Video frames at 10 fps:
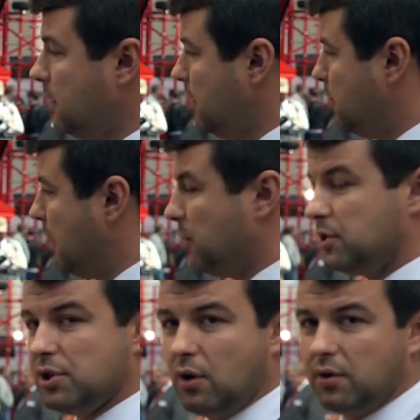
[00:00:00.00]
i
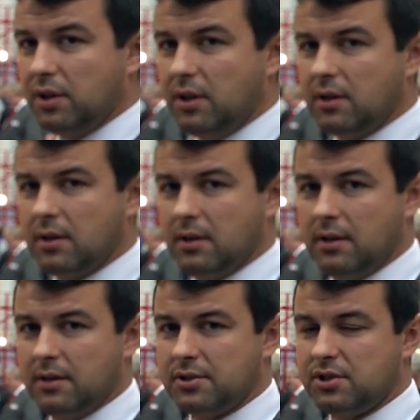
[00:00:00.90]
mamy ciągnik
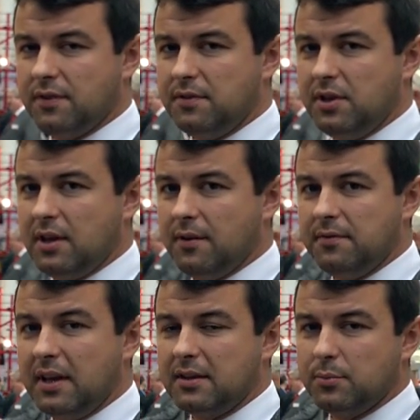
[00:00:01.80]
y, z
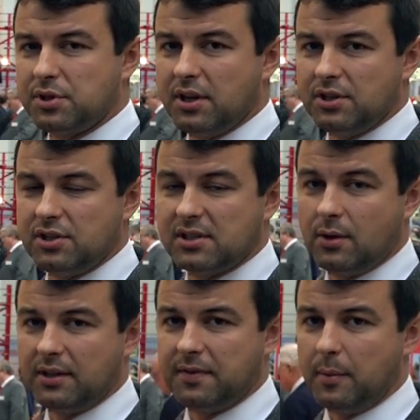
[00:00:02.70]
siewnikiem. W jednym przejeździe
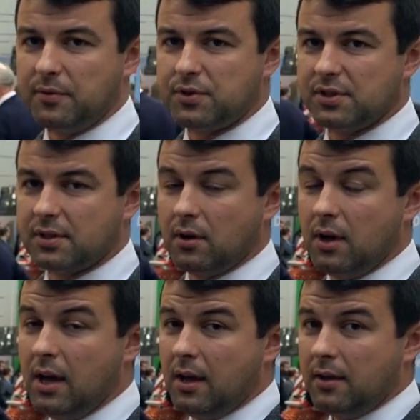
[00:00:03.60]
załatwiamy wszystko.
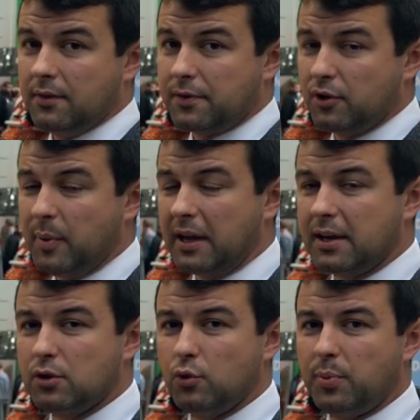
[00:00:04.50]

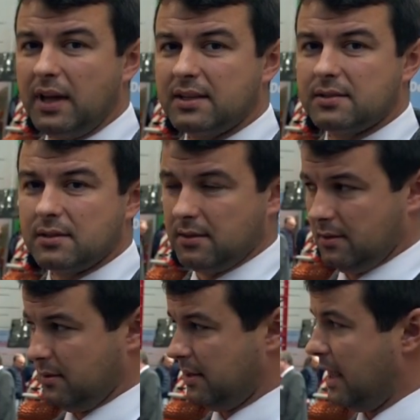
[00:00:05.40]
Frontpacker duplex
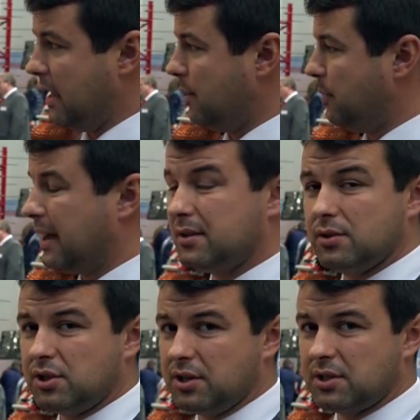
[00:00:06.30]
na
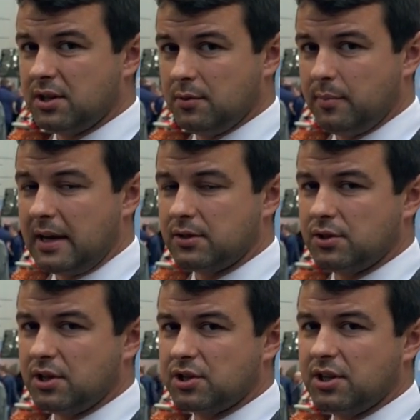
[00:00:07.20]
bardzo ciężkie,
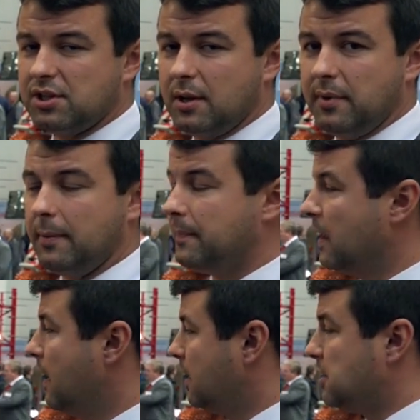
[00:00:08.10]
bardzo ciężkie ziemie.
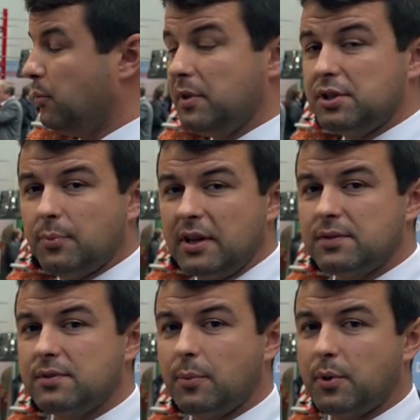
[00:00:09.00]
Chciałbym jeszcze
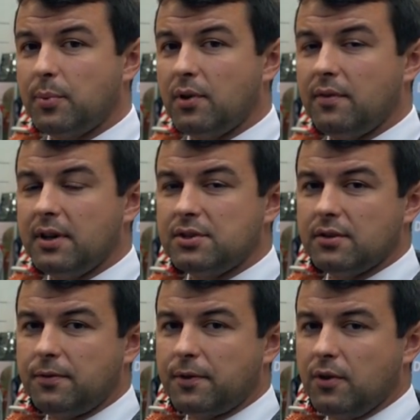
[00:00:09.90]
Państwu zaproponować
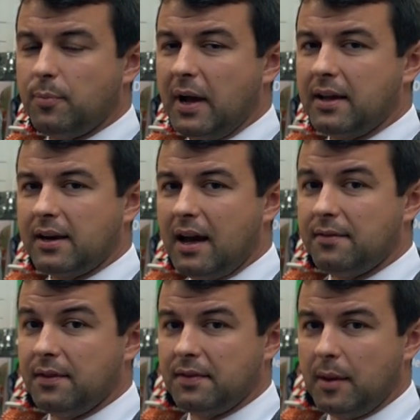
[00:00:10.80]
Frontpacker
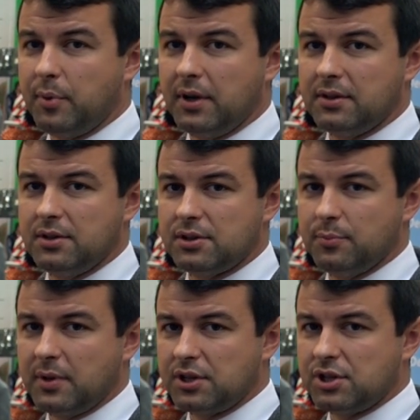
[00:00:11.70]
Avant na
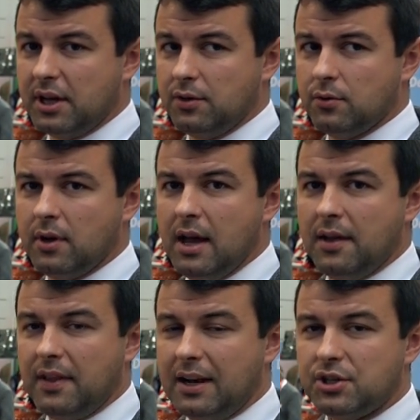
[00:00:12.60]
pojedynczym pierścieniu, na